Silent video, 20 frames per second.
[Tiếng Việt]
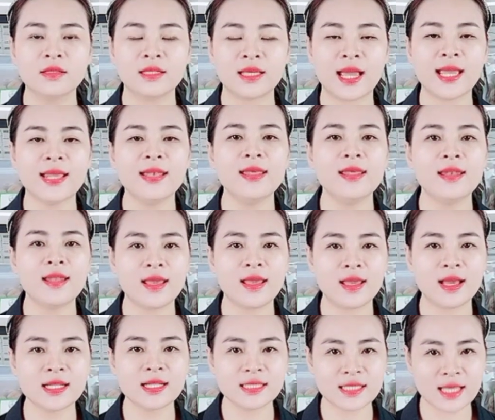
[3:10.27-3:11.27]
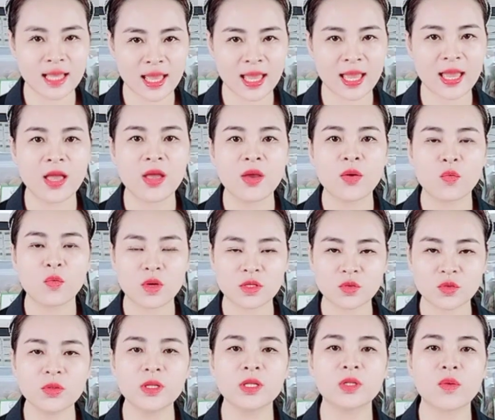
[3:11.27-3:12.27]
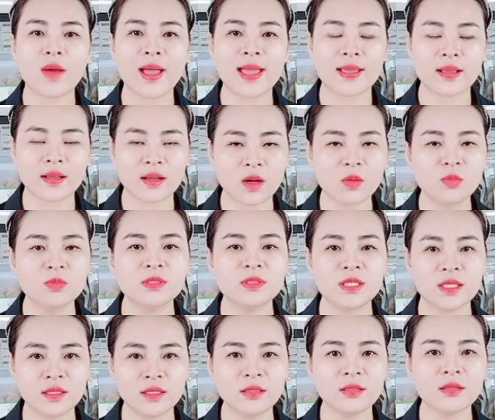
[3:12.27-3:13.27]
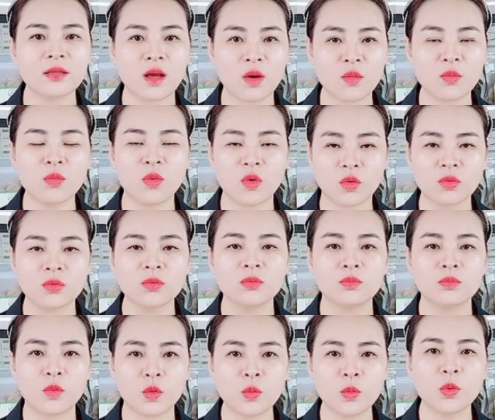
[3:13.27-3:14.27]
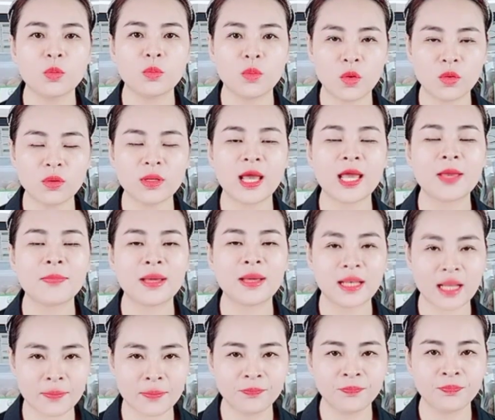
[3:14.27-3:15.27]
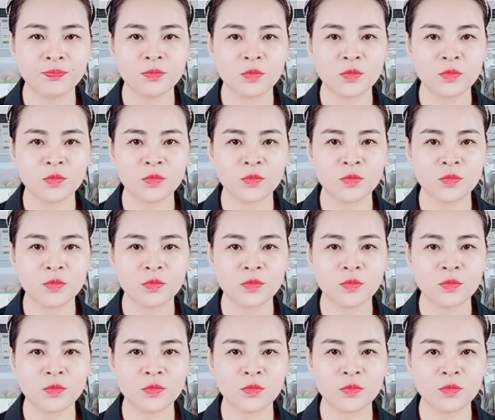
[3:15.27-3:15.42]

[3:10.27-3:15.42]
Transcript: thì hãy liên hệ HSaHa qua số điện thoại 0901 444235